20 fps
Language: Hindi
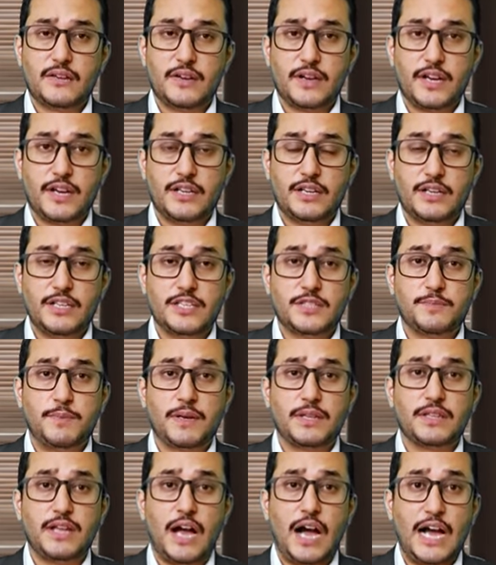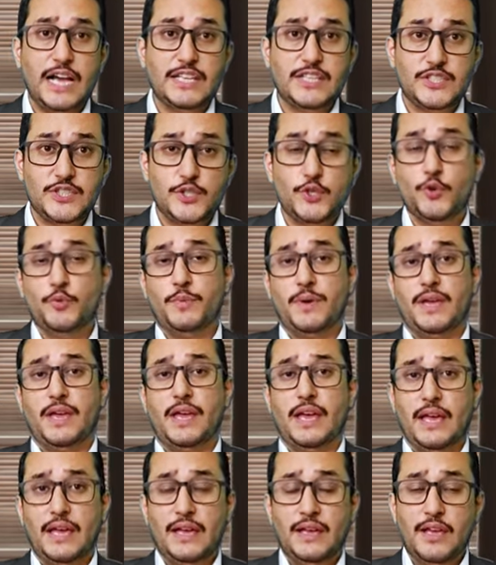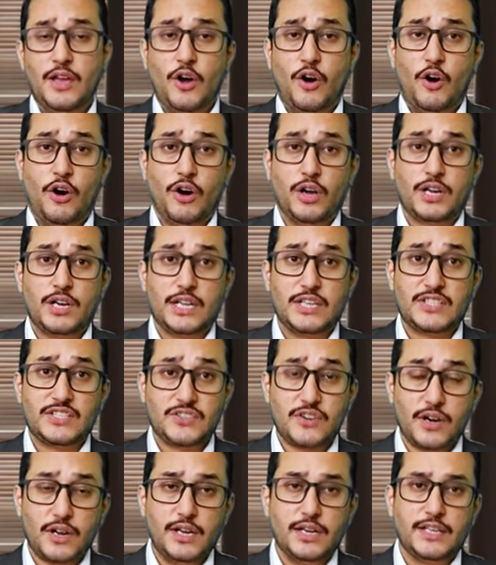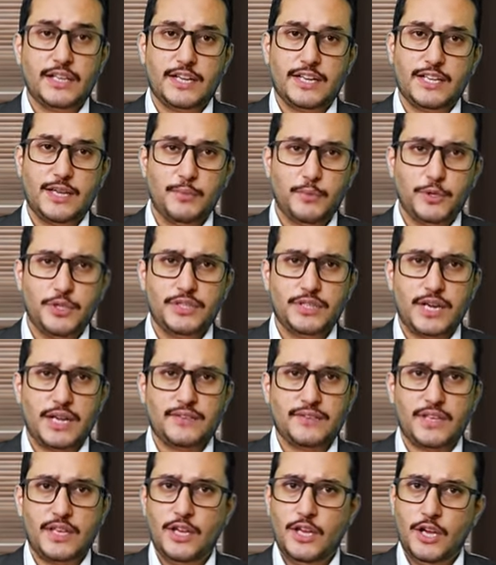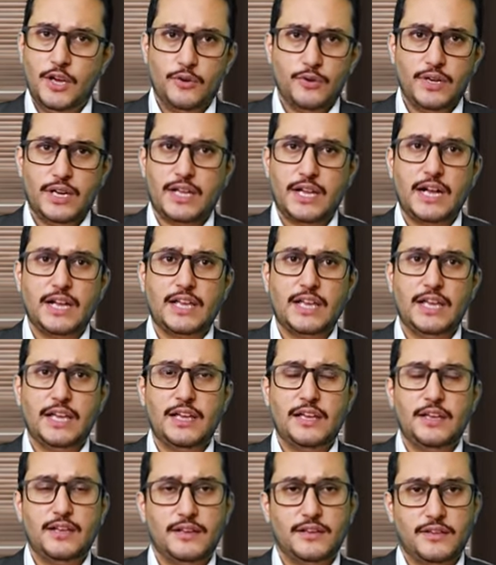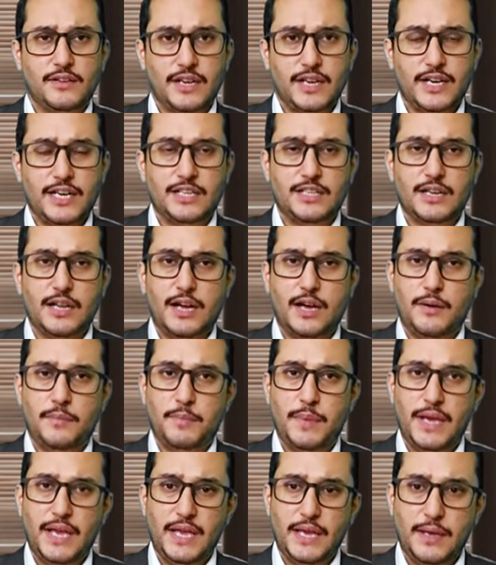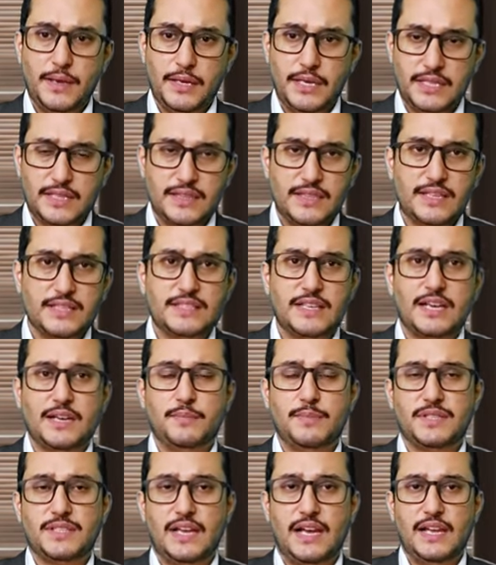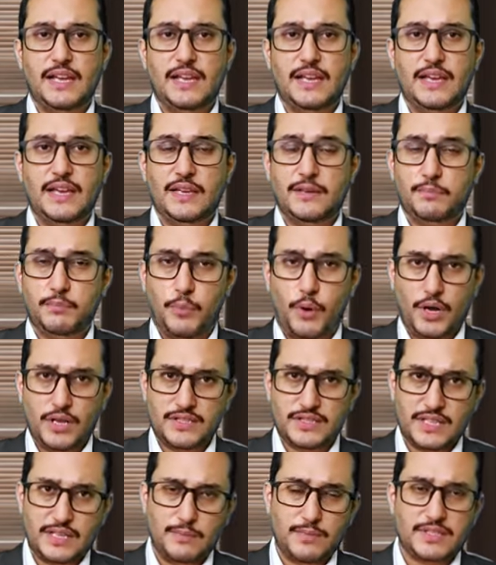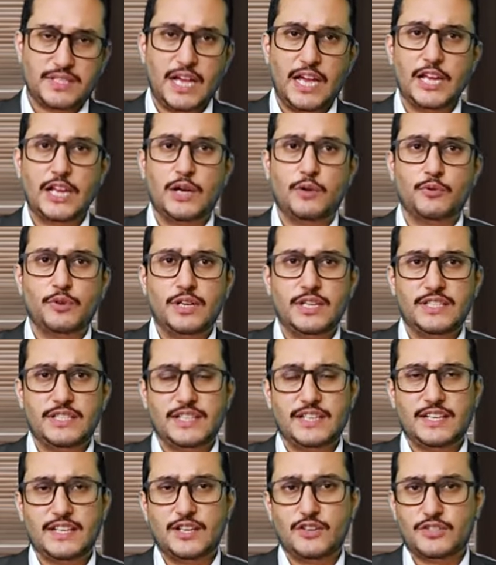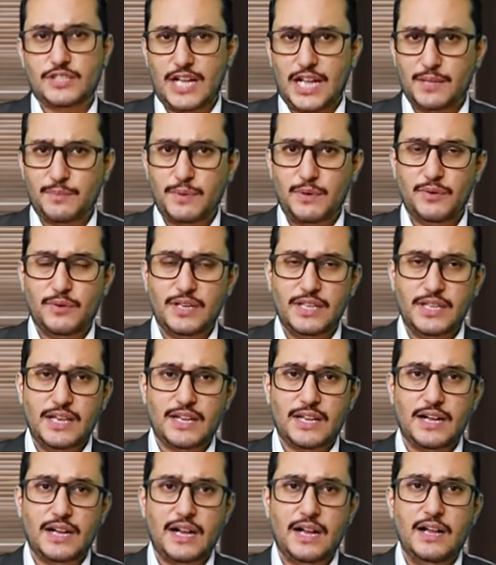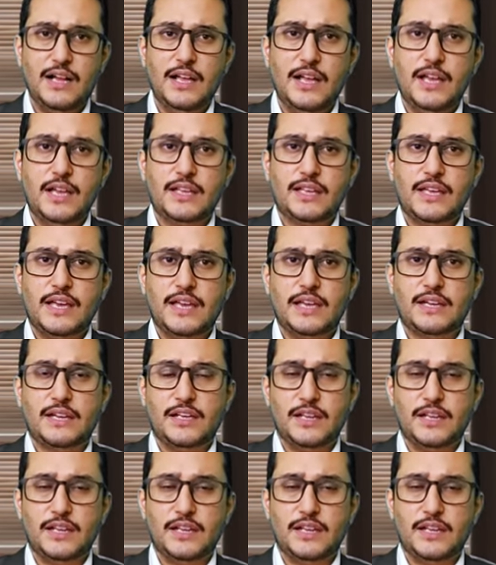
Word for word: क्रिकेट इस वक्त आईसीयू में है और स्ट्रगल कर रही है बुरी तरह से उन्होंने कहा कि क्रिकेट में इतने सारे मसाइल हैं बहुत सारे मसाइल का उन्होंने जिक्र किया और साथ में उन्होंने ये कहा कि